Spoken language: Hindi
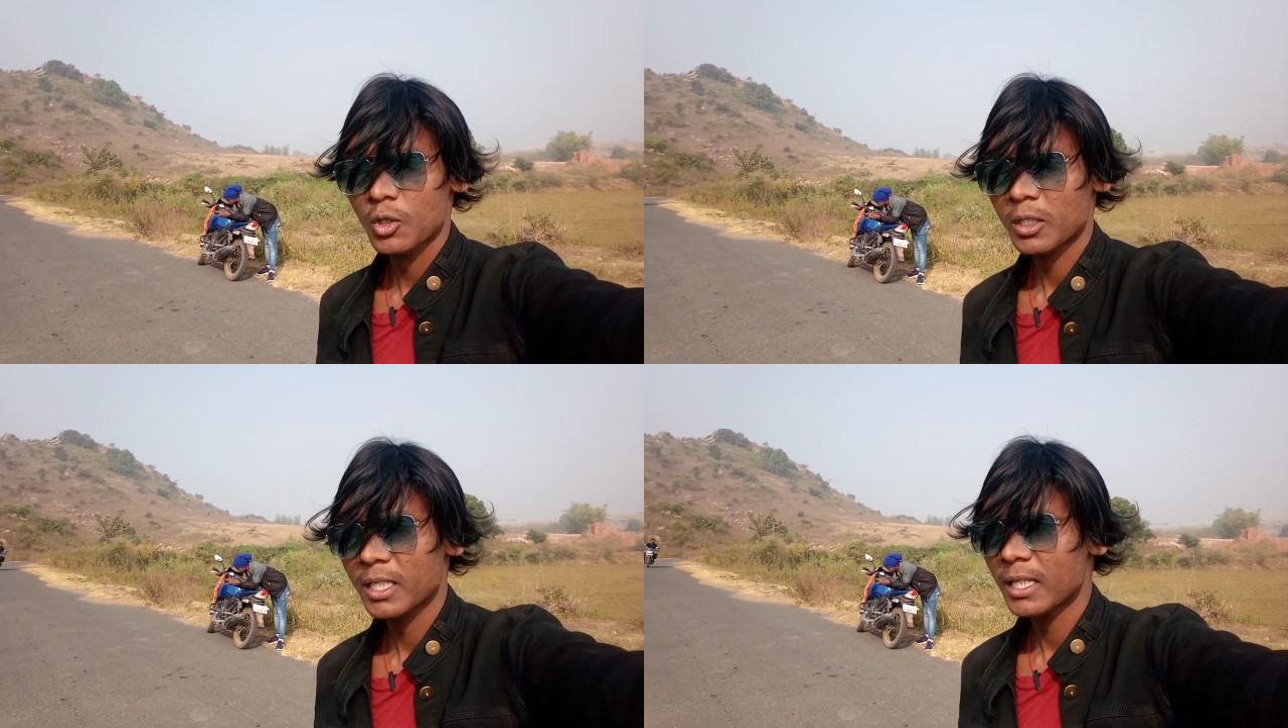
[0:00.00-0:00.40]

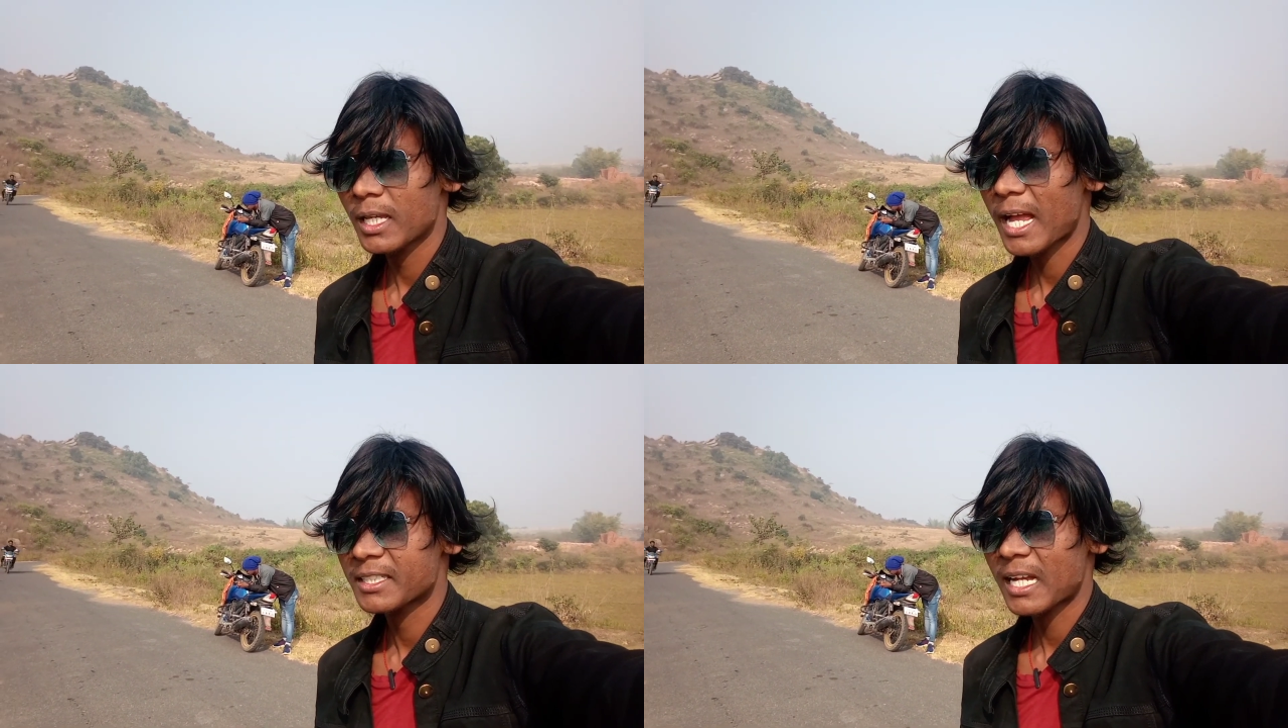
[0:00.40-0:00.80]
जो कि
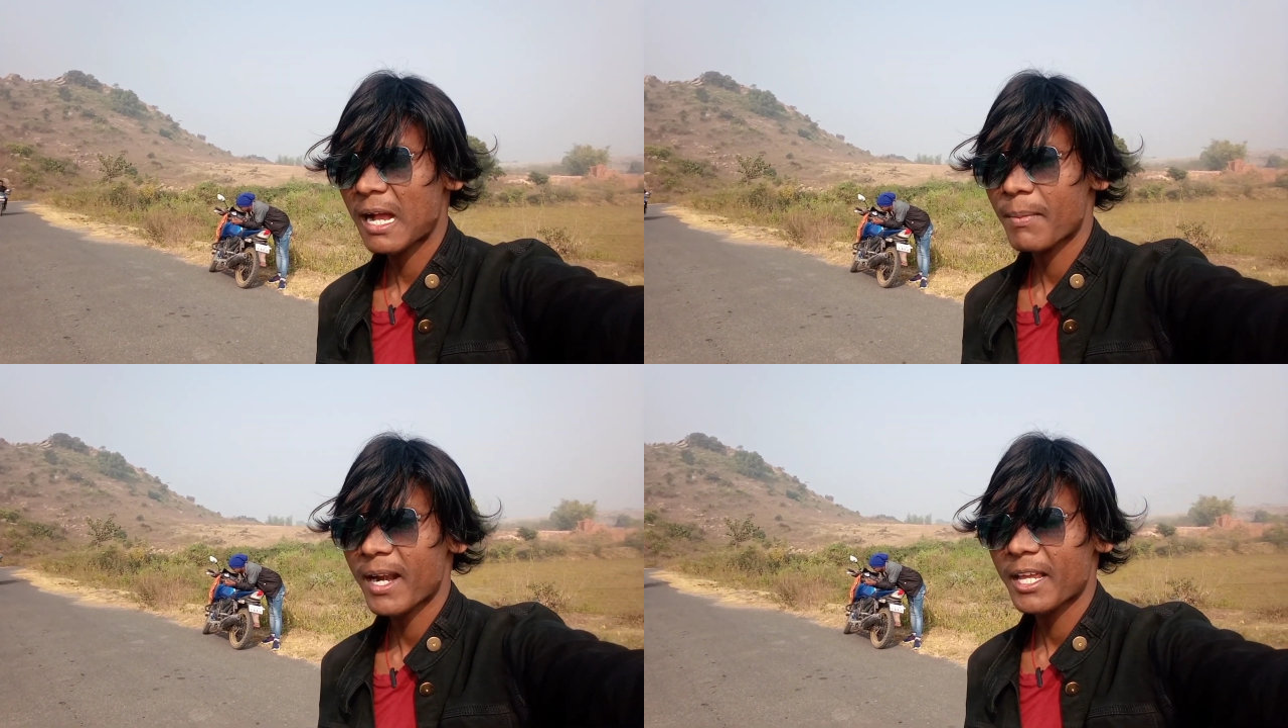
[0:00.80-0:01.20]
आज
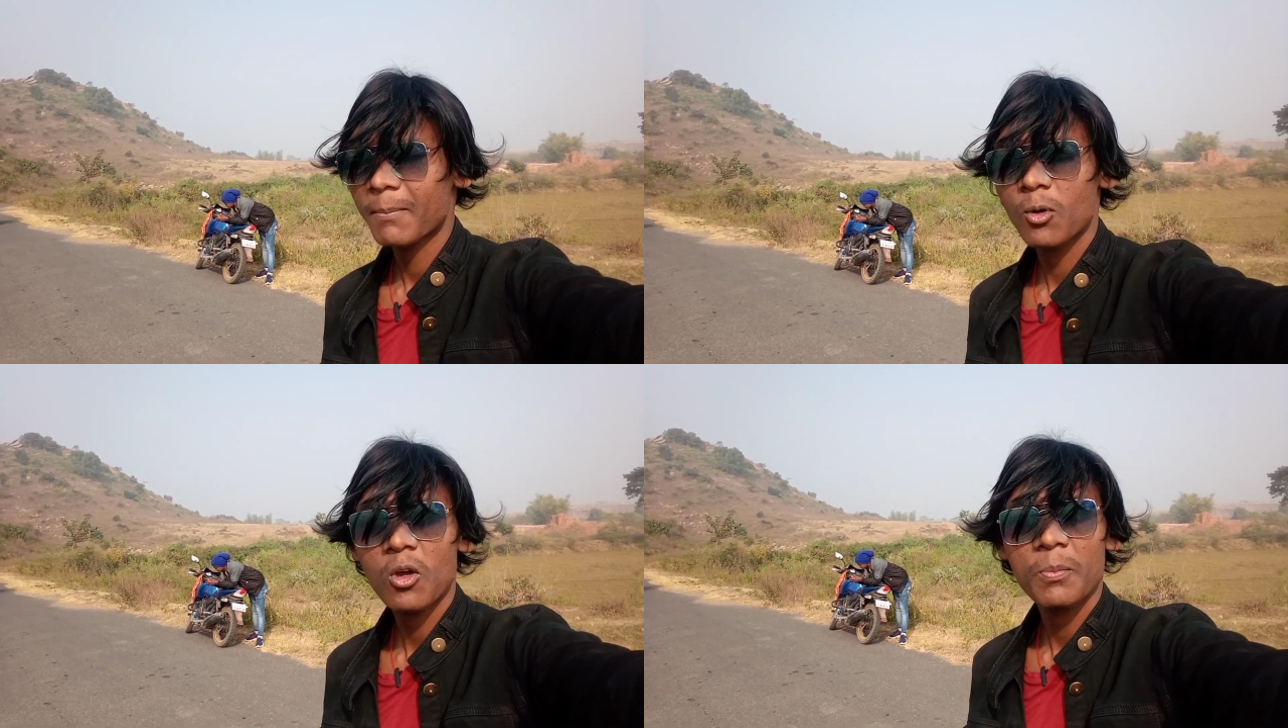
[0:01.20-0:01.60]
का हमारा
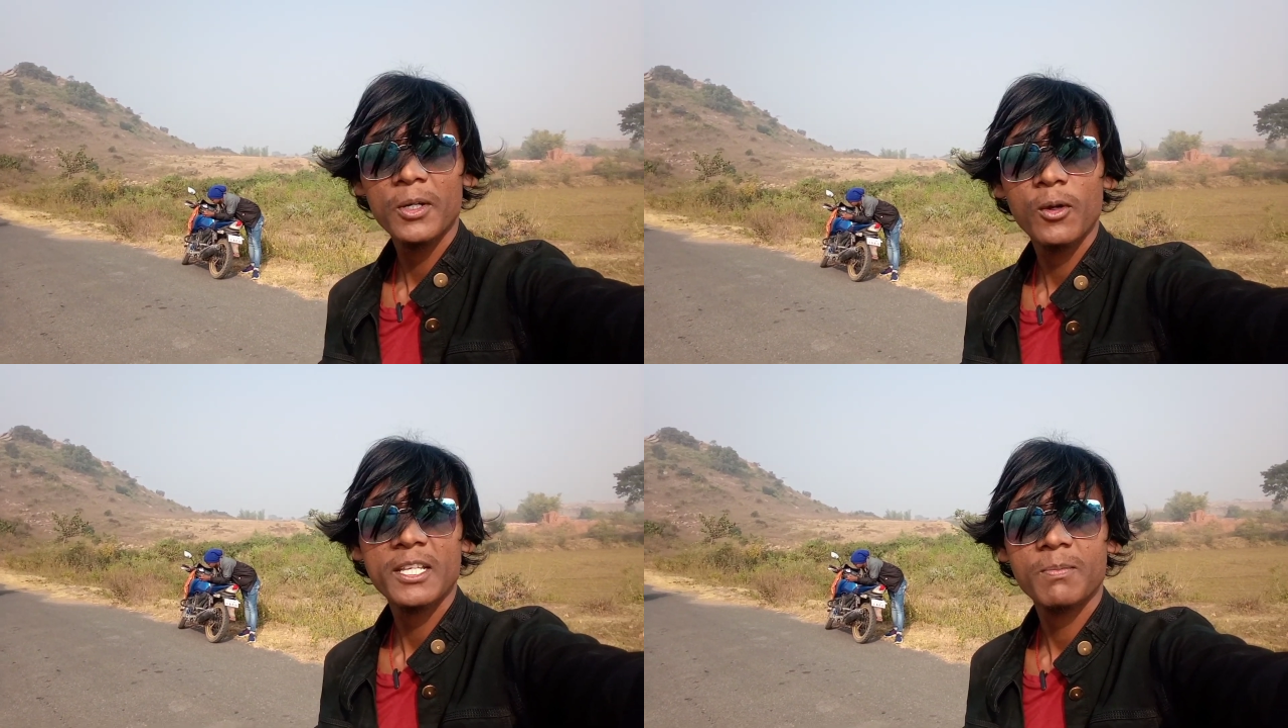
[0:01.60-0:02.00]
ये ब्लॉग
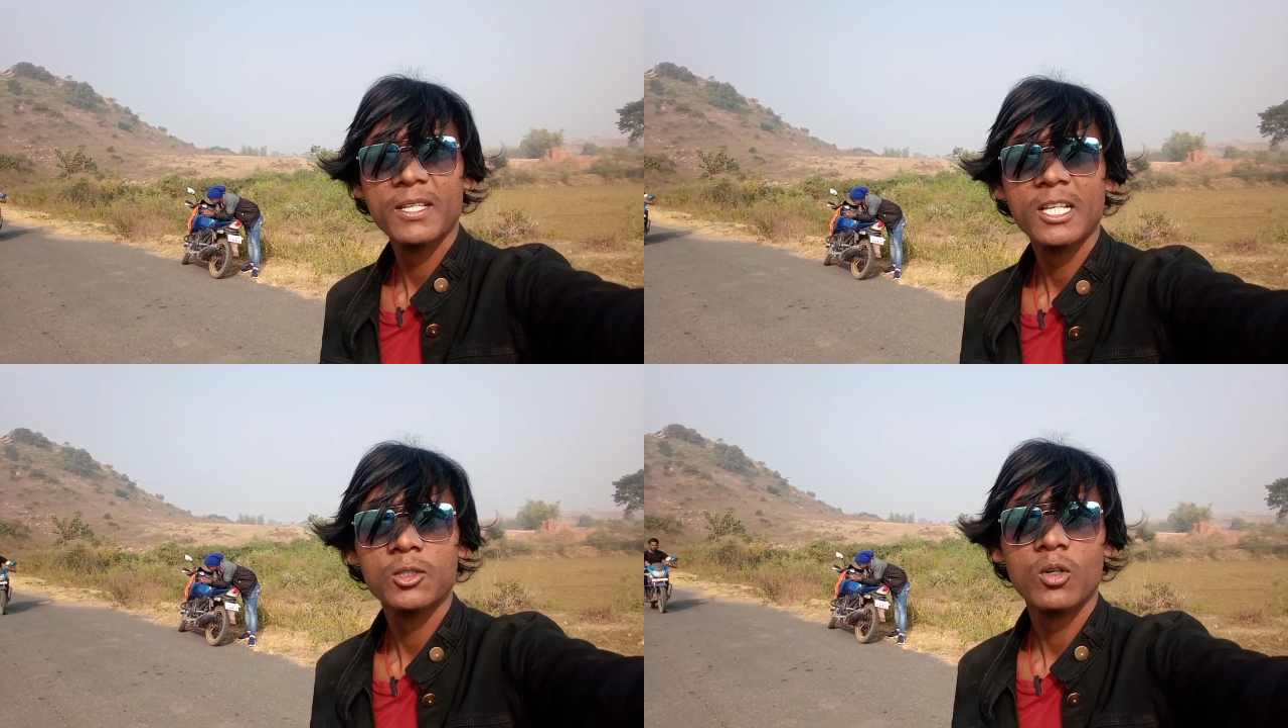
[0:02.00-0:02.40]
वीडियो
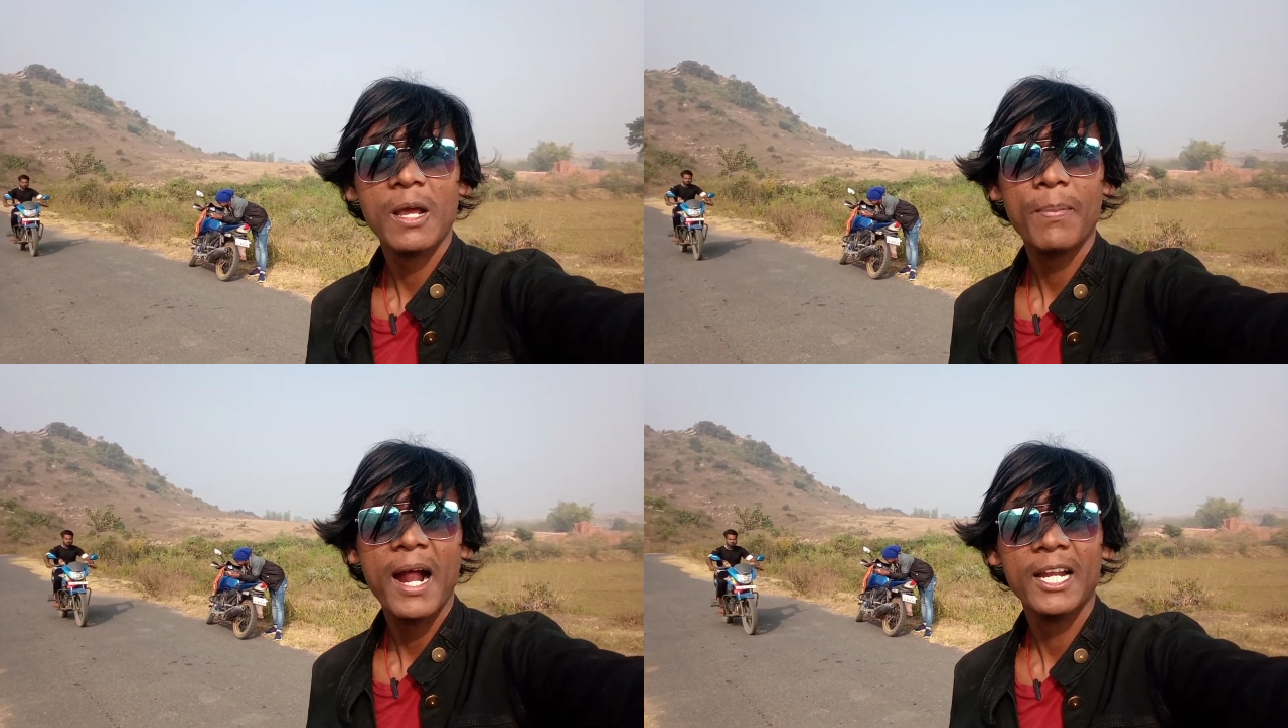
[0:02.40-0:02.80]
स्पेशल
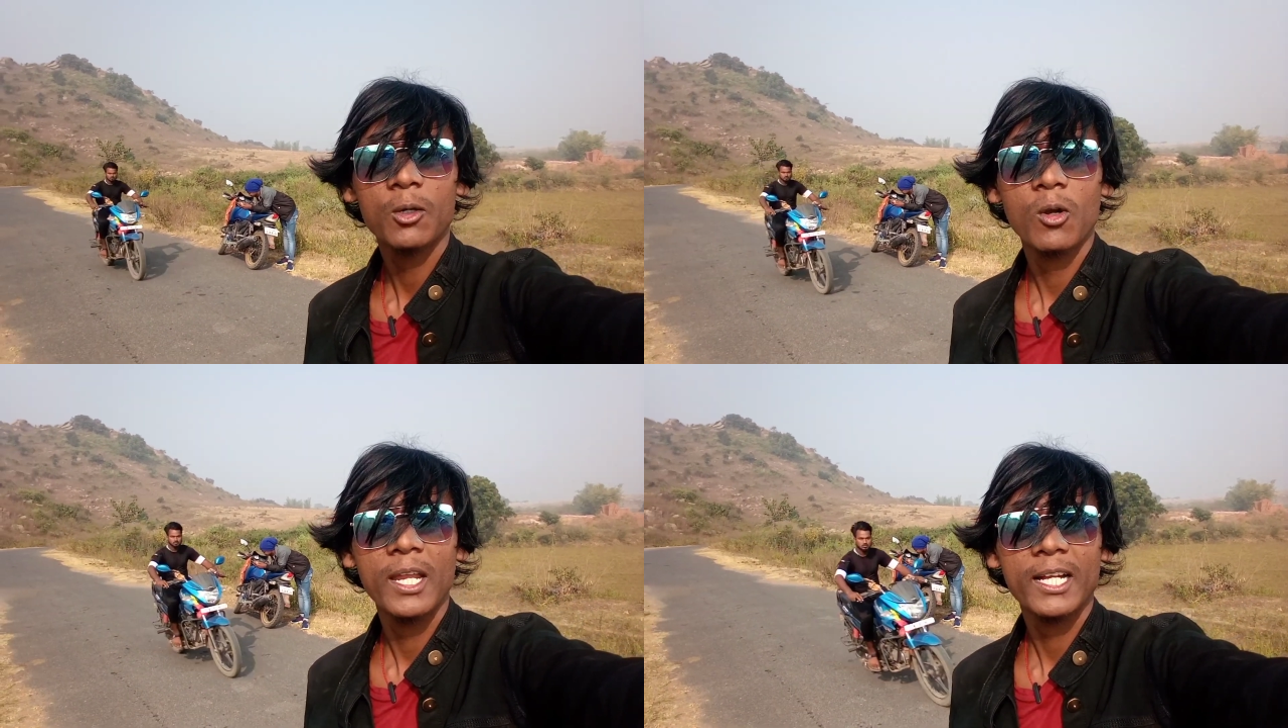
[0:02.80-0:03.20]
सोना
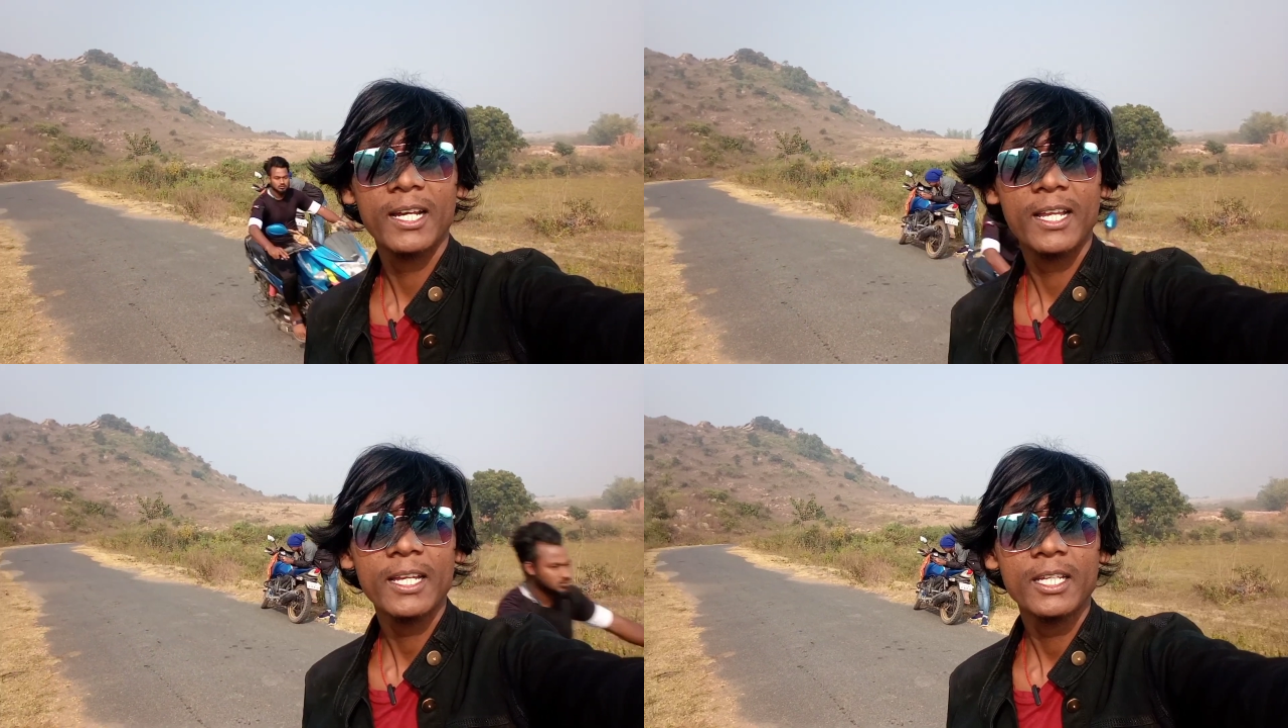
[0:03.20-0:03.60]
पहाड़ी को
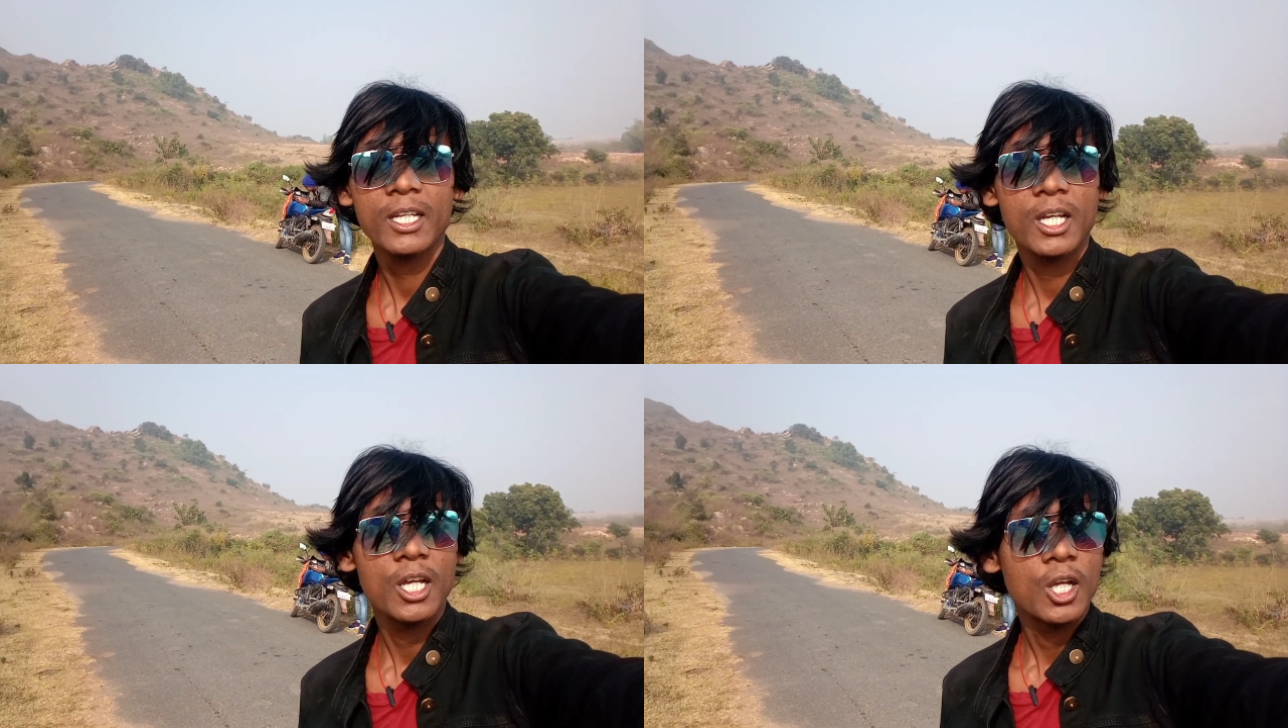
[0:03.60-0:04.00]
लेकर
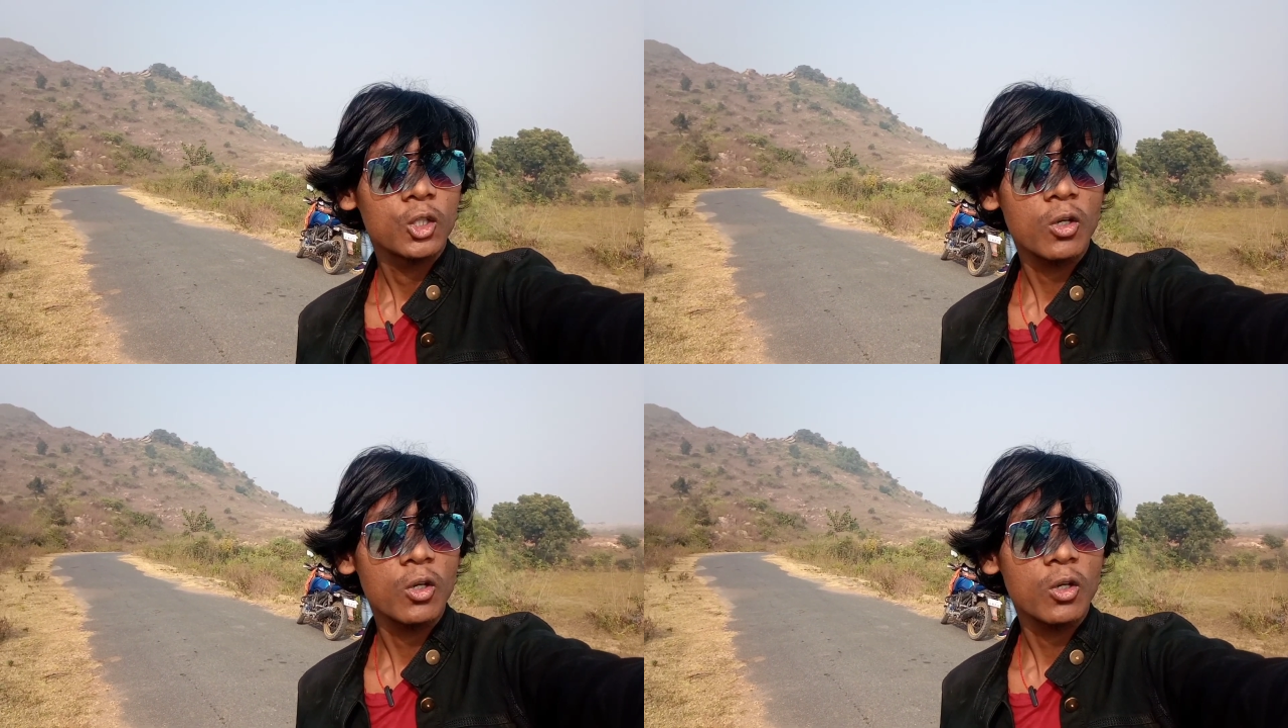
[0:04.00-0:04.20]
है